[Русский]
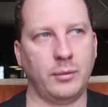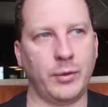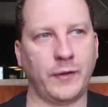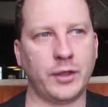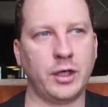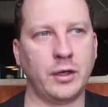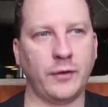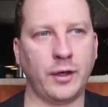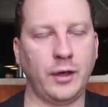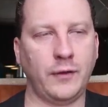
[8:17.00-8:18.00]

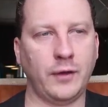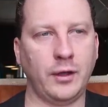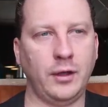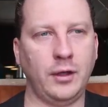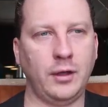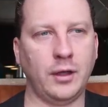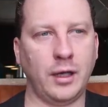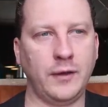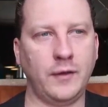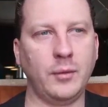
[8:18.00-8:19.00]
пассажиров с рейса, и
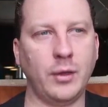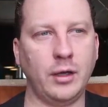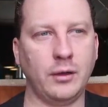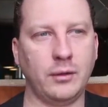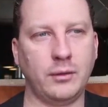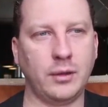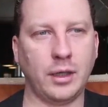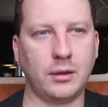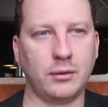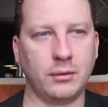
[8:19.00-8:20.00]
они снимали
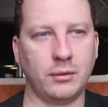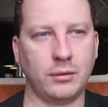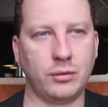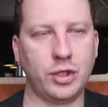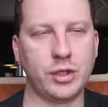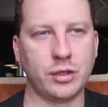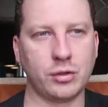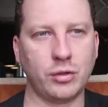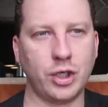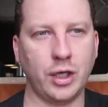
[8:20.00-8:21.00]
так, чисто
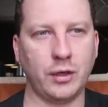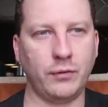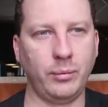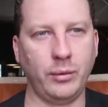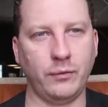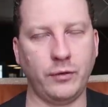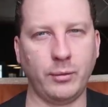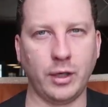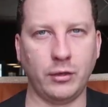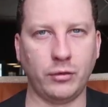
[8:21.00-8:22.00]
случайно,
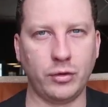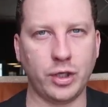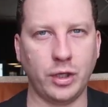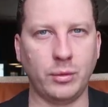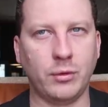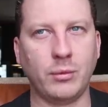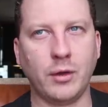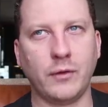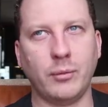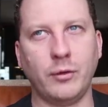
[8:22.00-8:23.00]
выбрали случайным
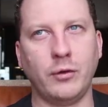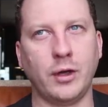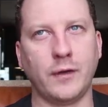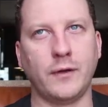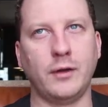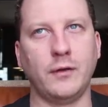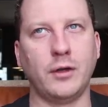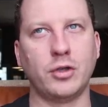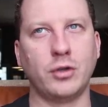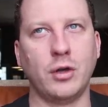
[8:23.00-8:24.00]
образом, и оказалось
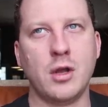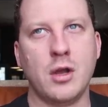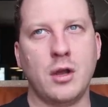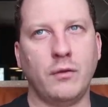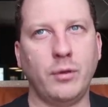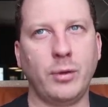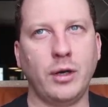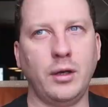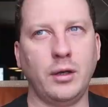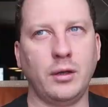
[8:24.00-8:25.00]
так, что
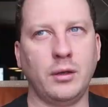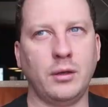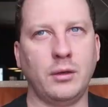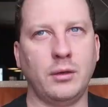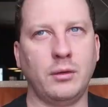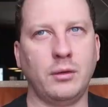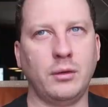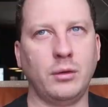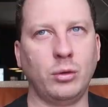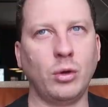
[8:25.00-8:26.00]

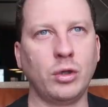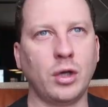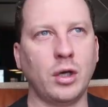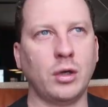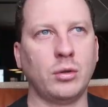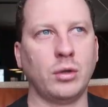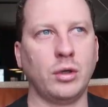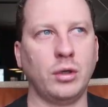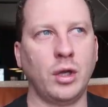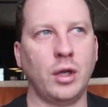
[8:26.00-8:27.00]
выбрали доктора,
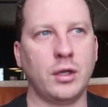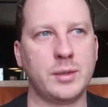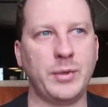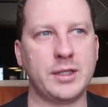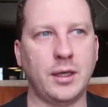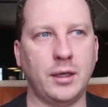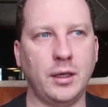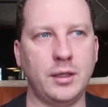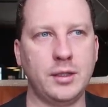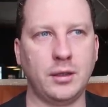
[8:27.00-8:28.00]
который специально
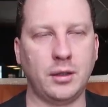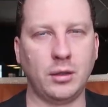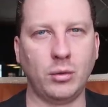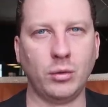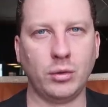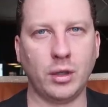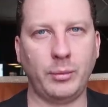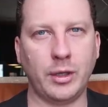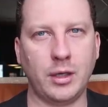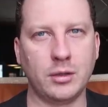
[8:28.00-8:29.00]
летел на какую-то
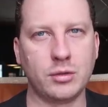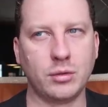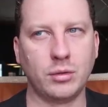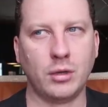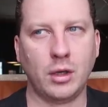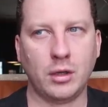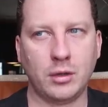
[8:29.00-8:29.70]
операцию,